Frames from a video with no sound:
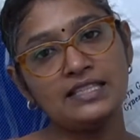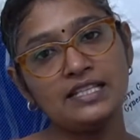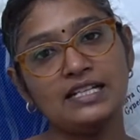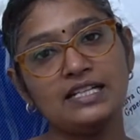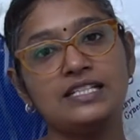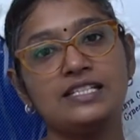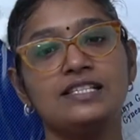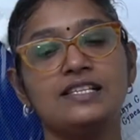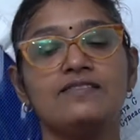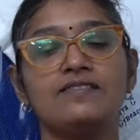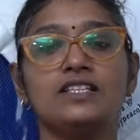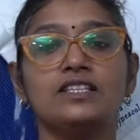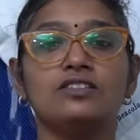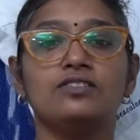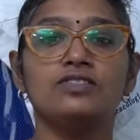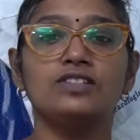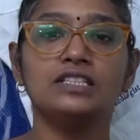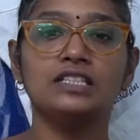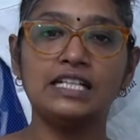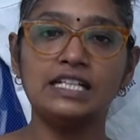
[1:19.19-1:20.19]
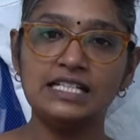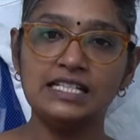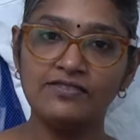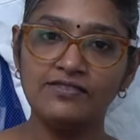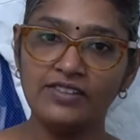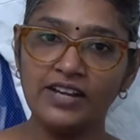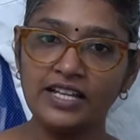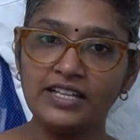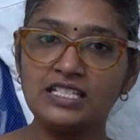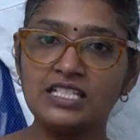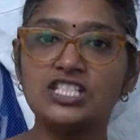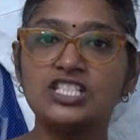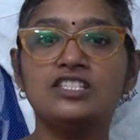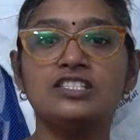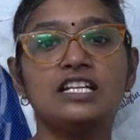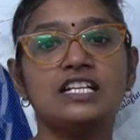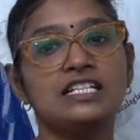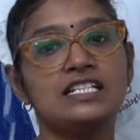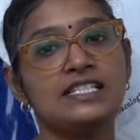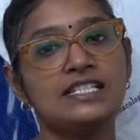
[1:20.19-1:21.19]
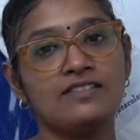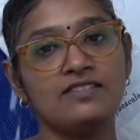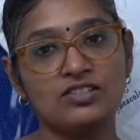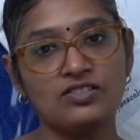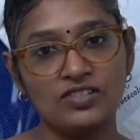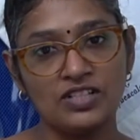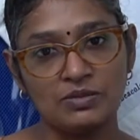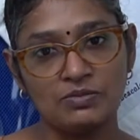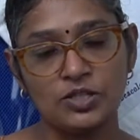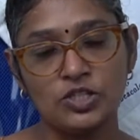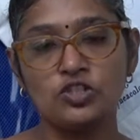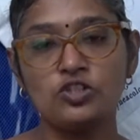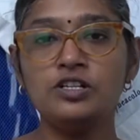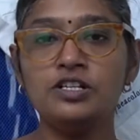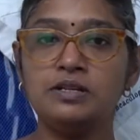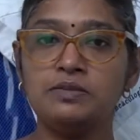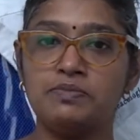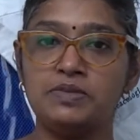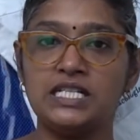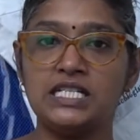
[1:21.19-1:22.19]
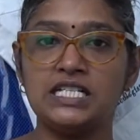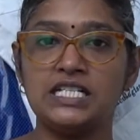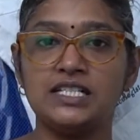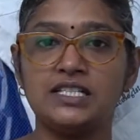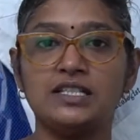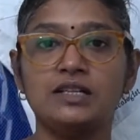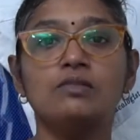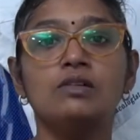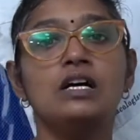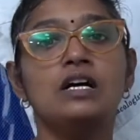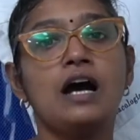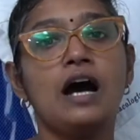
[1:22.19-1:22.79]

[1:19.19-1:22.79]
థర్టీ సెవెంత్ వీక్ థర్టీ ఫైవ్ నుంచి థర్టీ సెవెంత్ వీక్ మధ్యలో రిపీట్ చేస్తాం